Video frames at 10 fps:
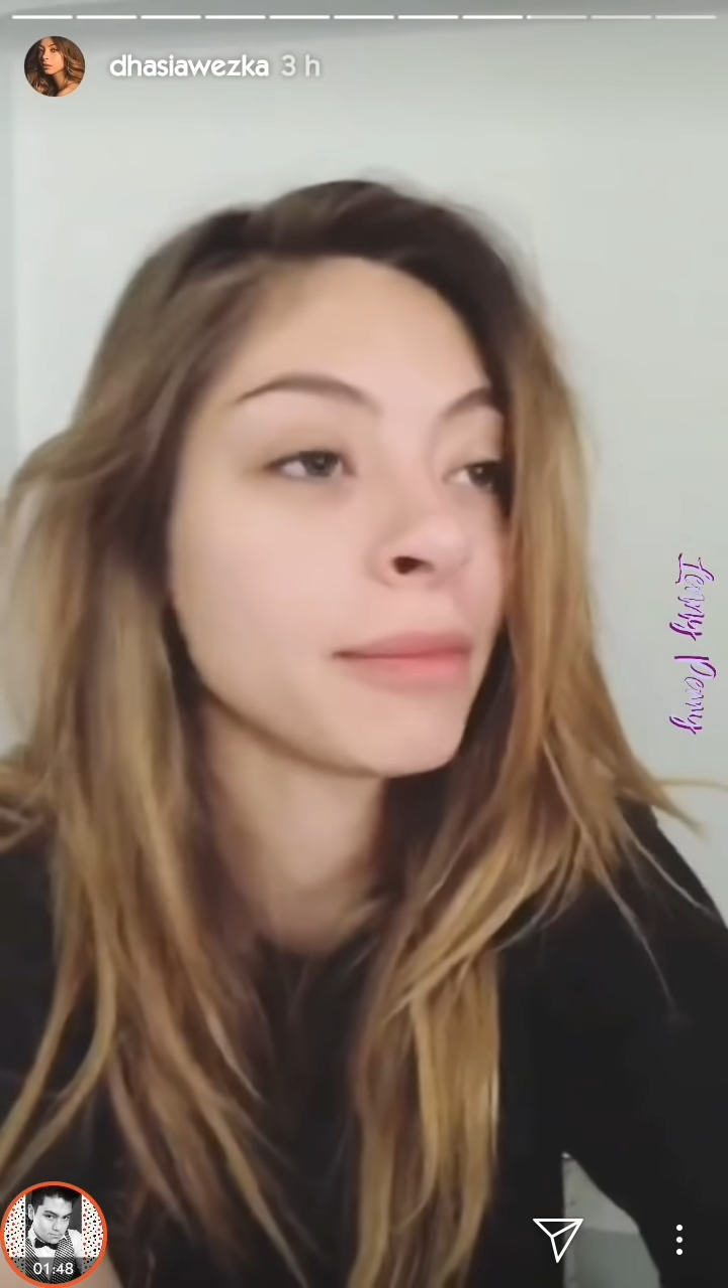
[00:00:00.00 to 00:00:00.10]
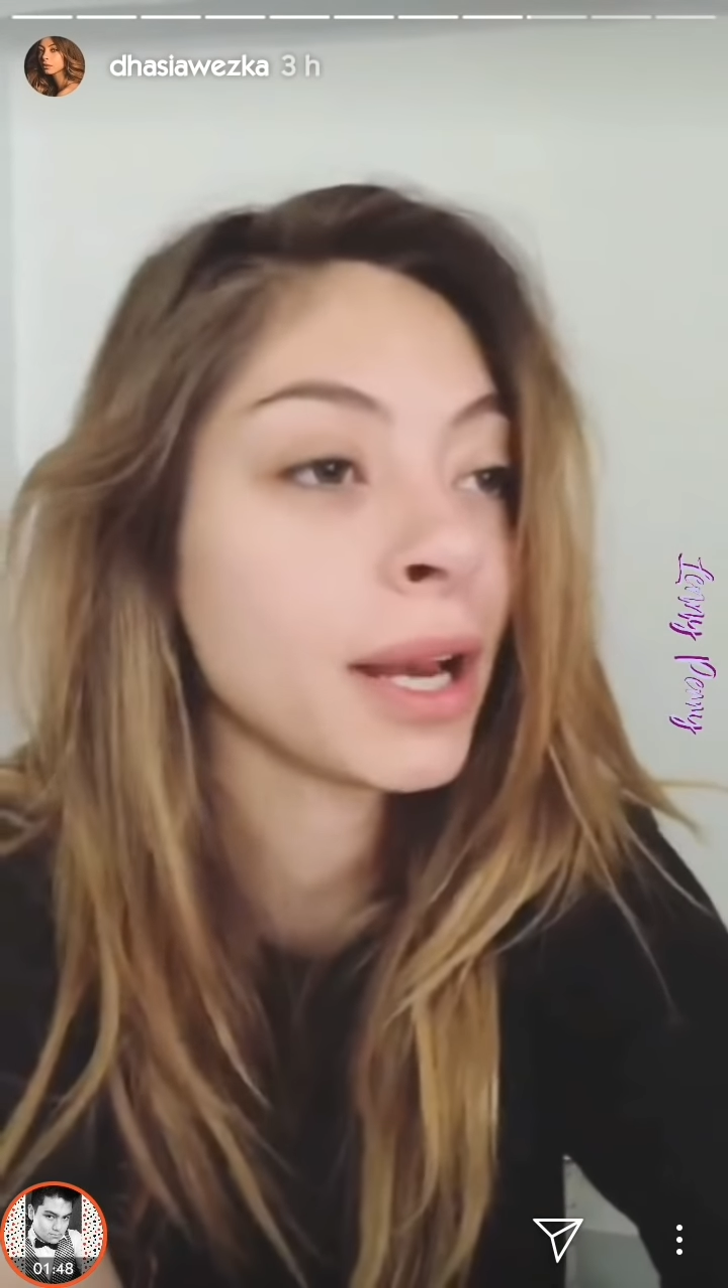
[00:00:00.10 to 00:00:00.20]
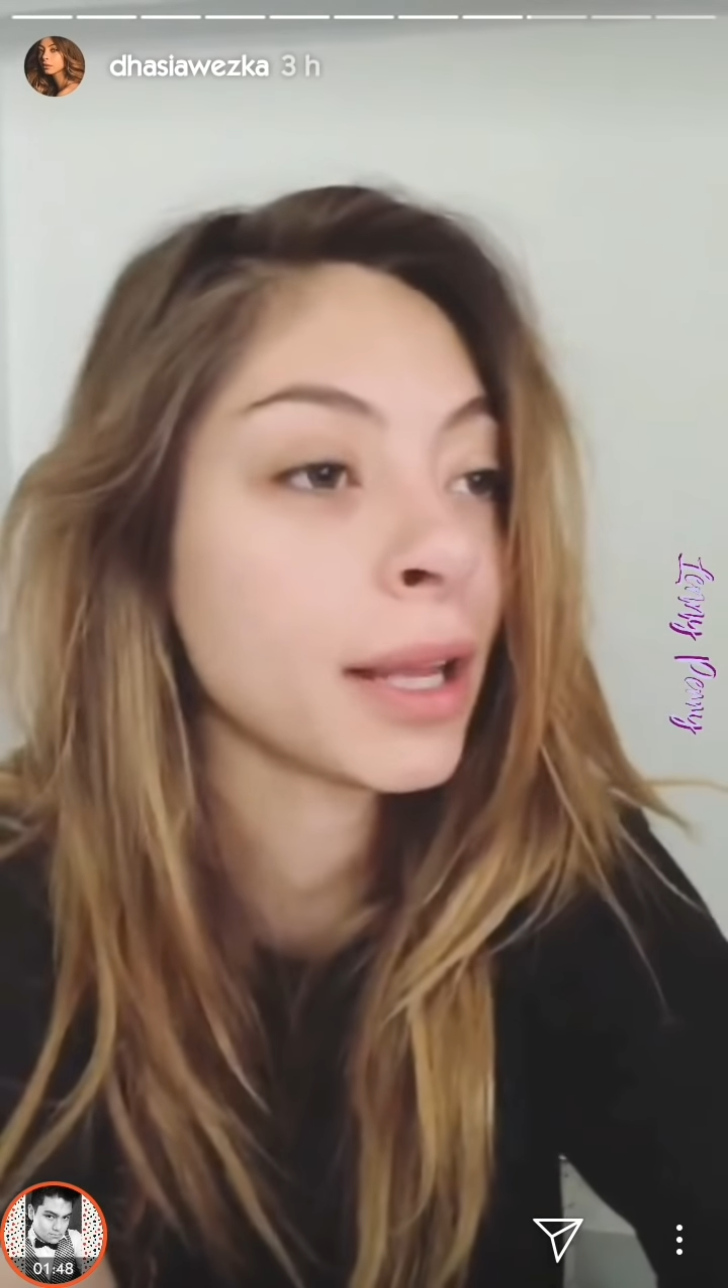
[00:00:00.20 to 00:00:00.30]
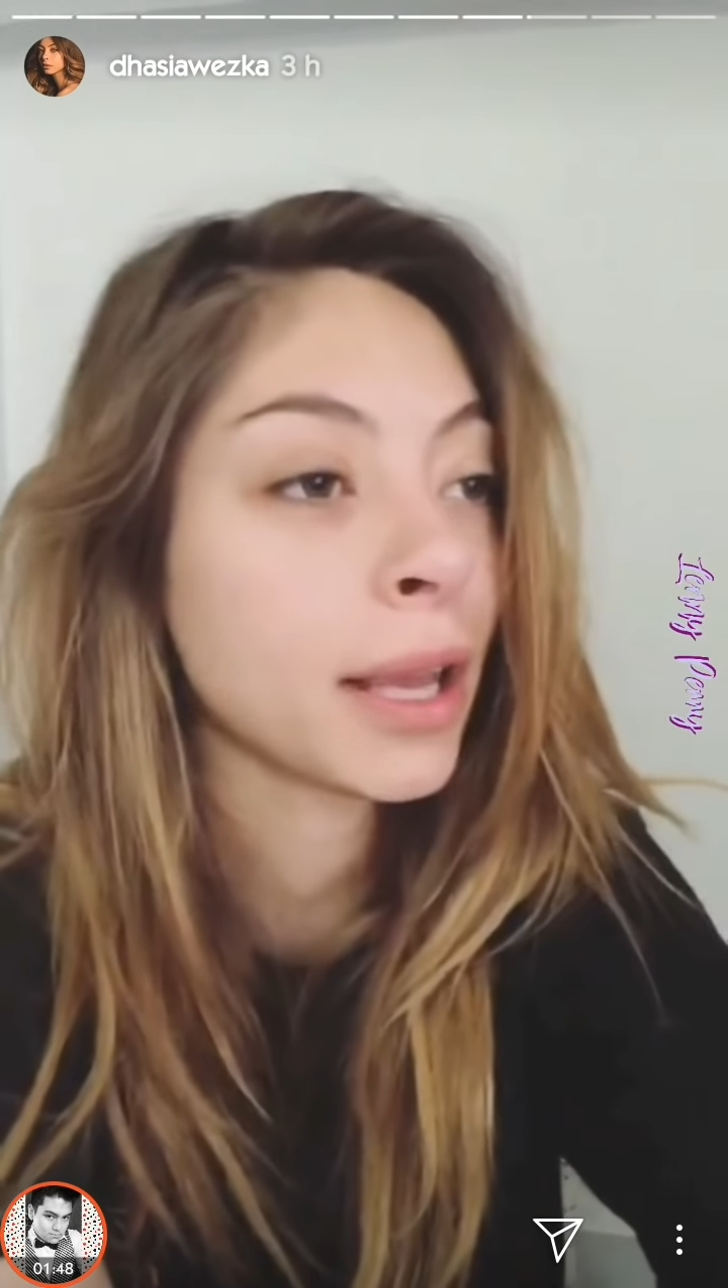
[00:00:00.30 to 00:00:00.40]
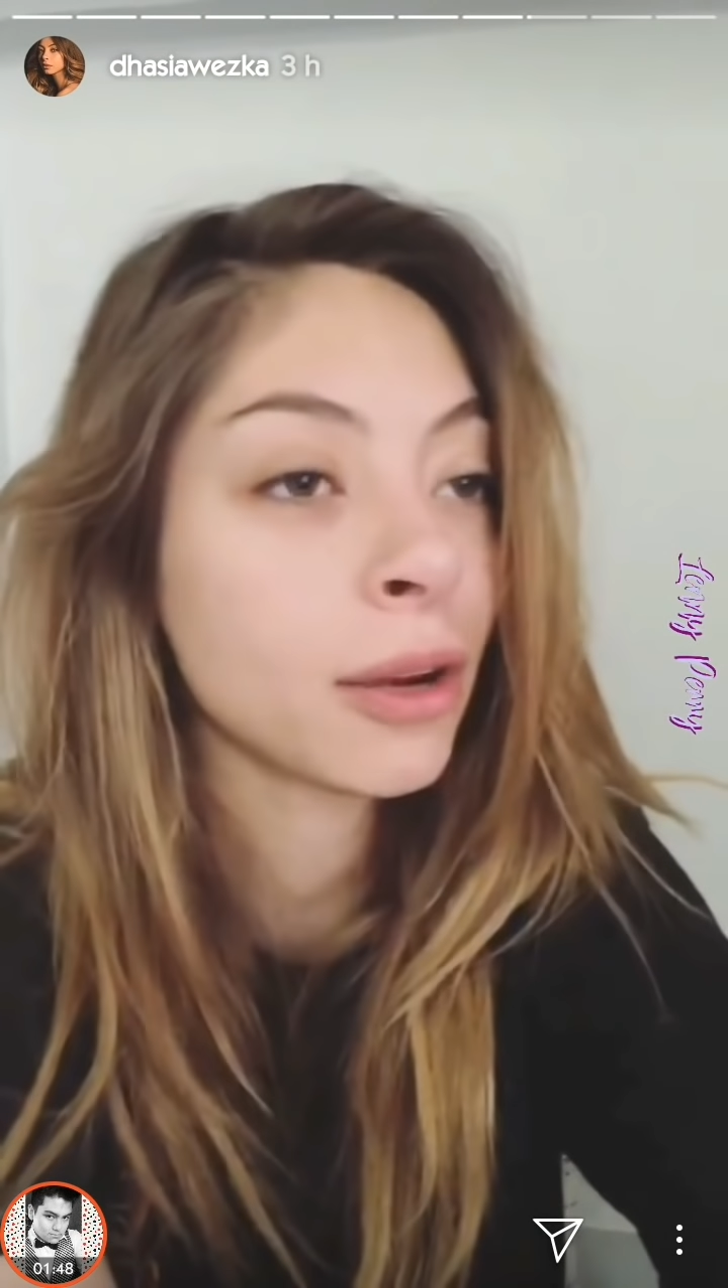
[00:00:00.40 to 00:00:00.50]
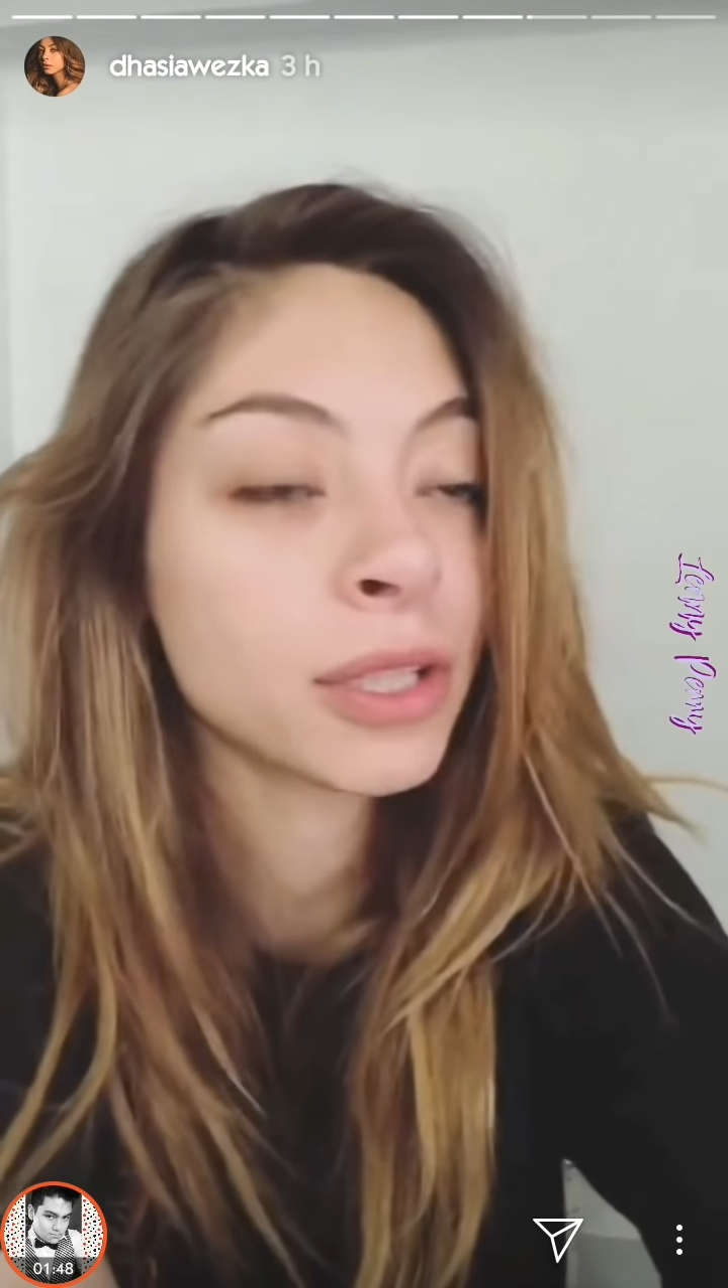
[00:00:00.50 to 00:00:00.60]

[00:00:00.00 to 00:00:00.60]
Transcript: animal